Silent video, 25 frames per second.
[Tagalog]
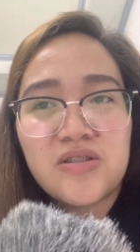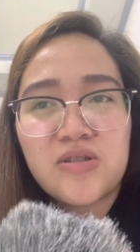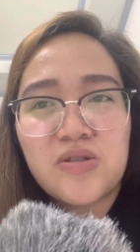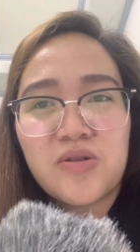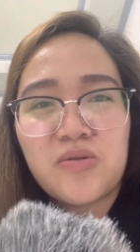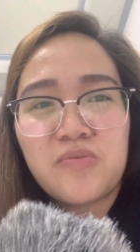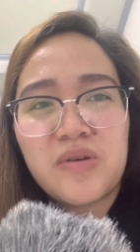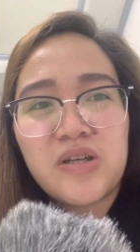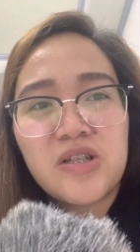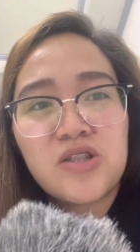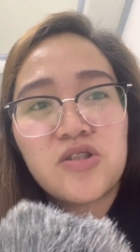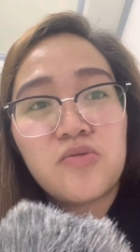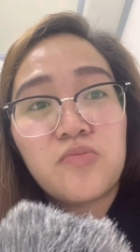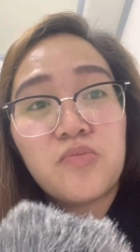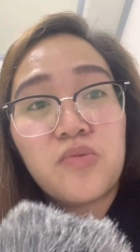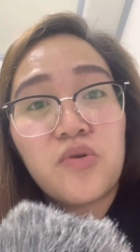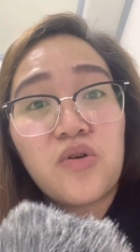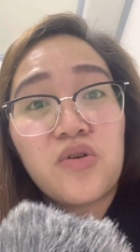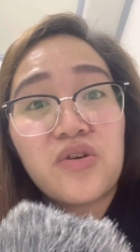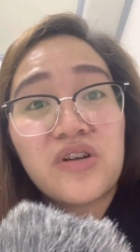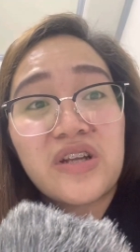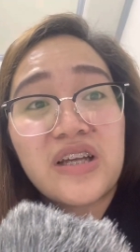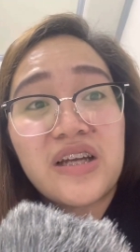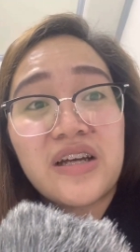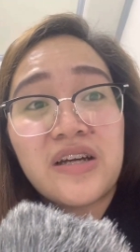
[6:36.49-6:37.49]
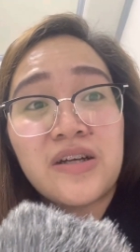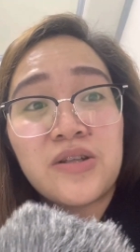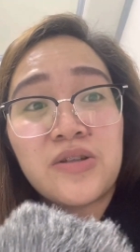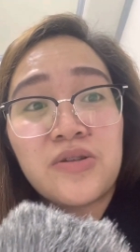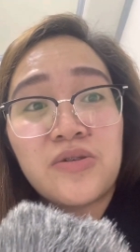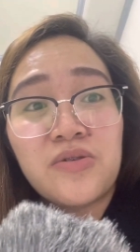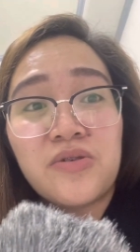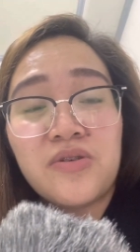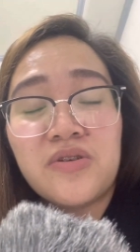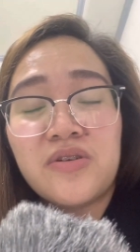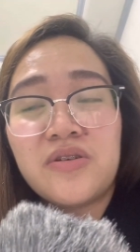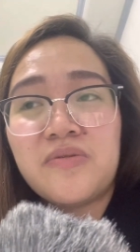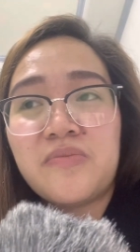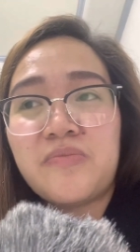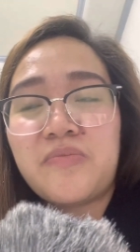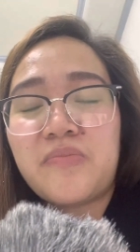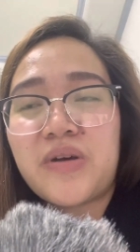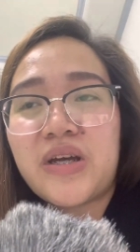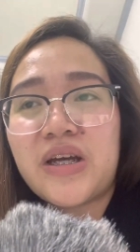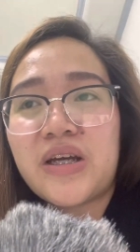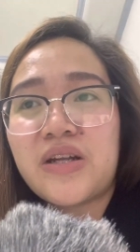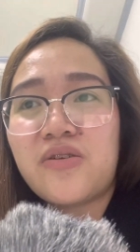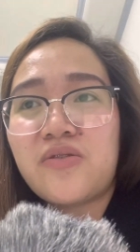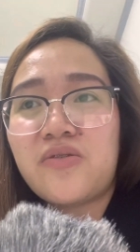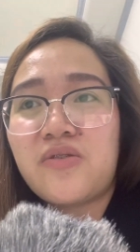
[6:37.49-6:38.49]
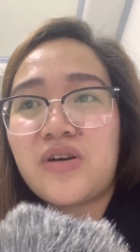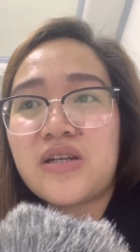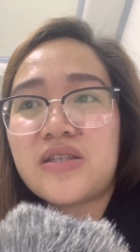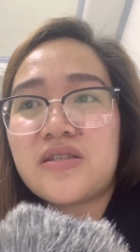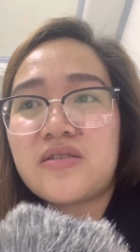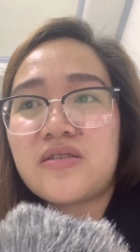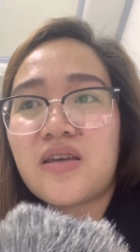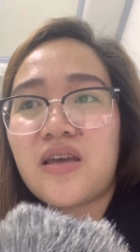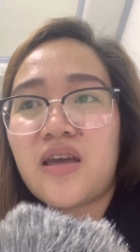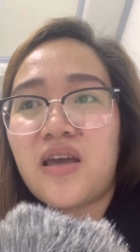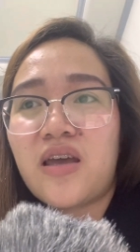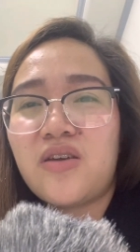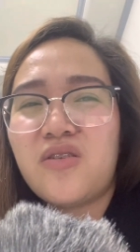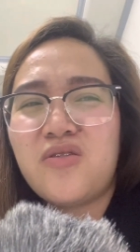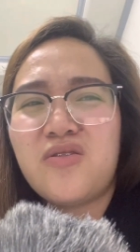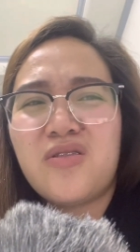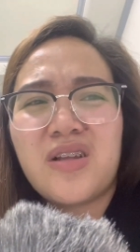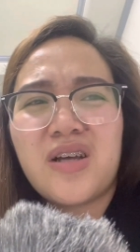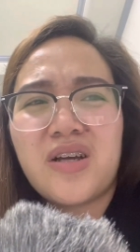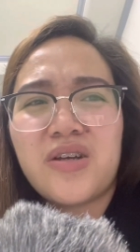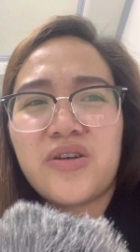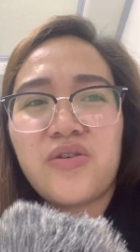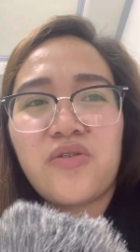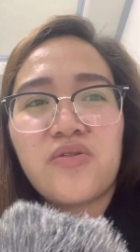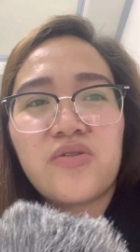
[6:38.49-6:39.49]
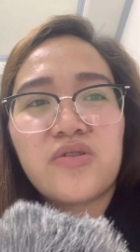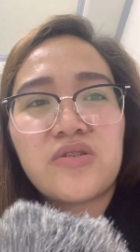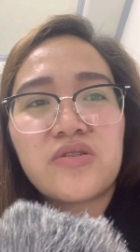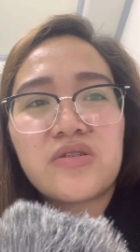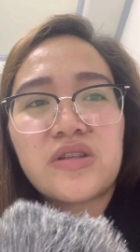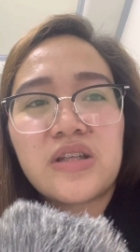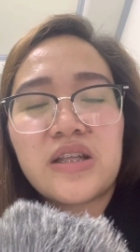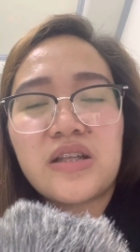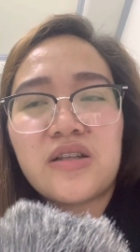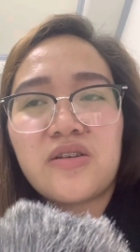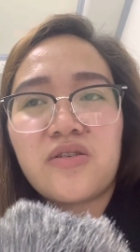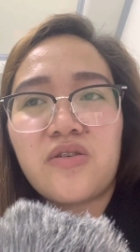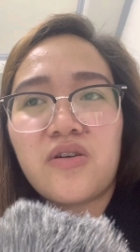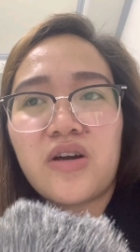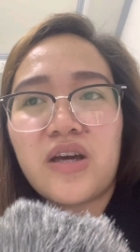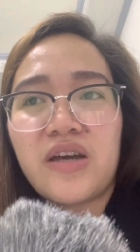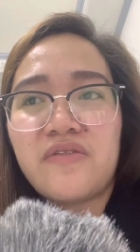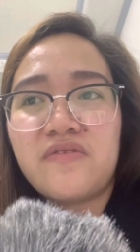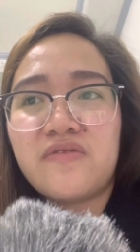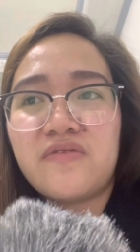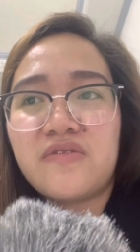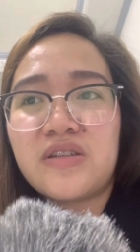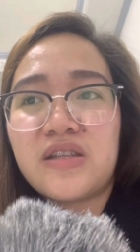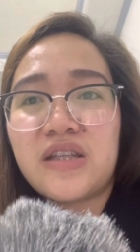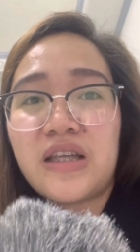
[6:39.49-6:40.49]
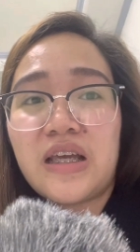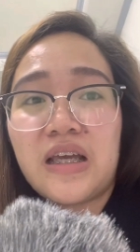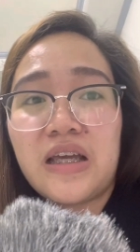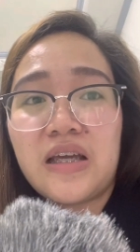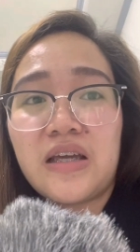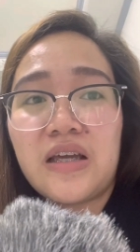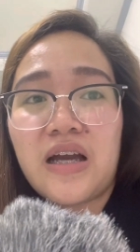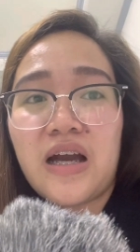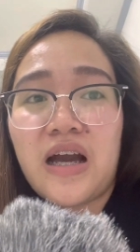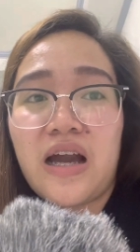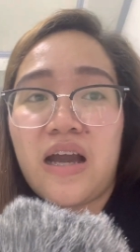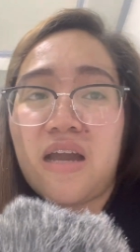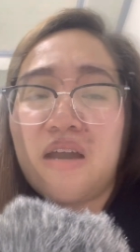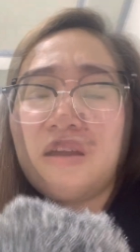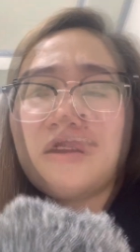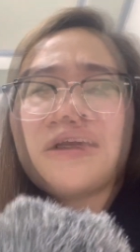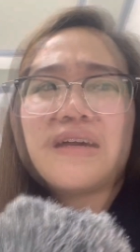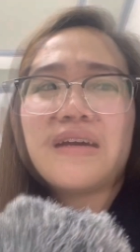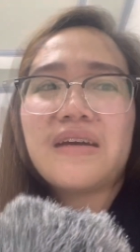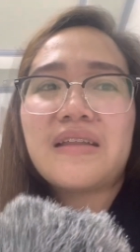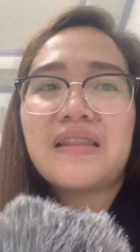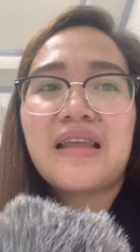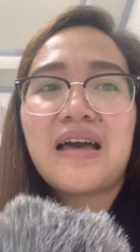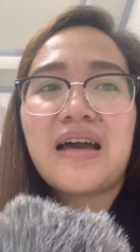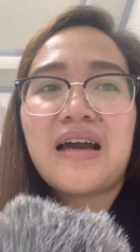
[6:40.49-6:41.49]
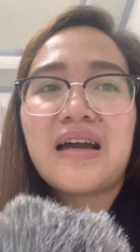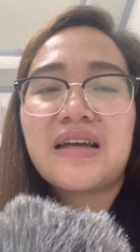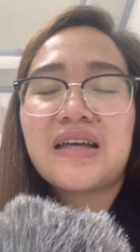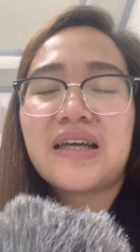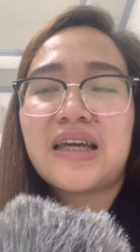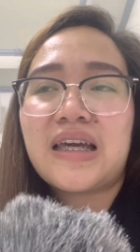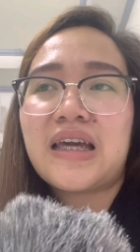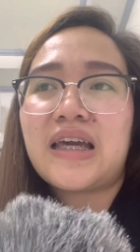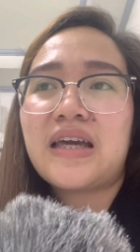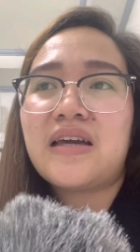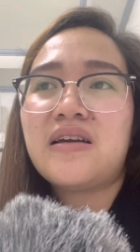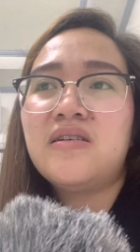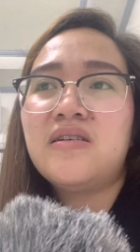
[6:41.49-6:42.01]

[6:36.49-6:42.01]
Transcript: So, medyo boring, ano. Pero kasi, yun lang yung routine ko everyday, ha. Yun lang, lagi.